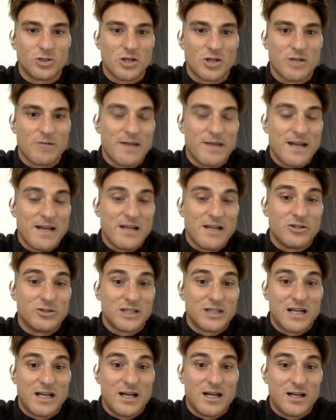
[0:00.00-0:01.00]
otro nivel y
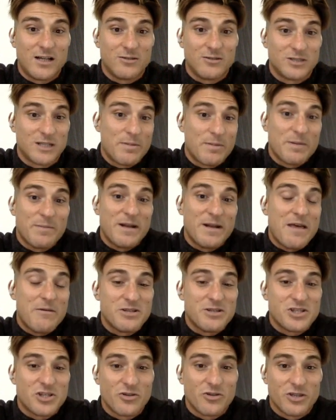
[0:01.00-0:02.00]
otra, otra primera
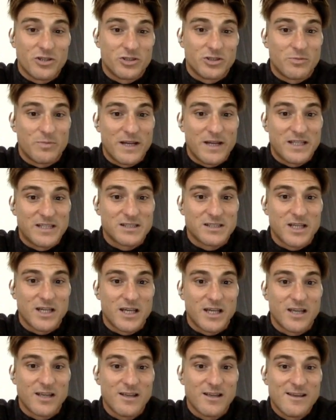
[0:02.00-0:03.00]
división de otro país
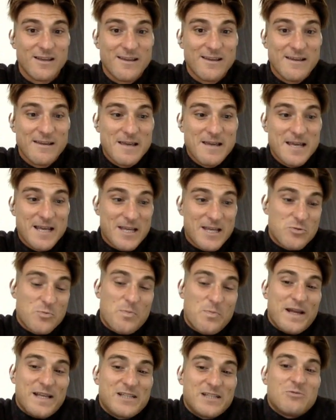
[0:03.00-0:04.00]
que, que es
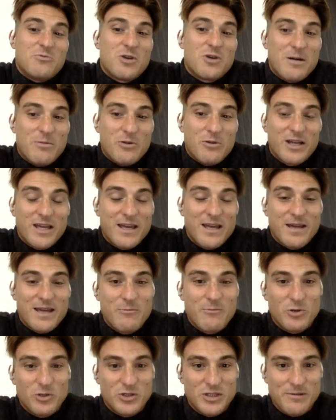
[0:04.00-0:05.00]
un país como Japón que,
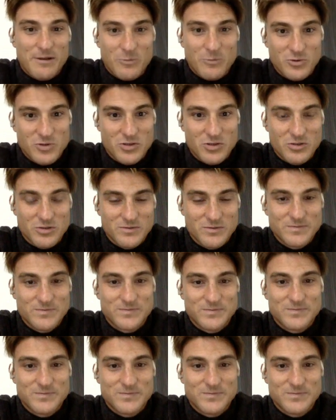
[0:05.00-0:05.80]
que motiva mucho.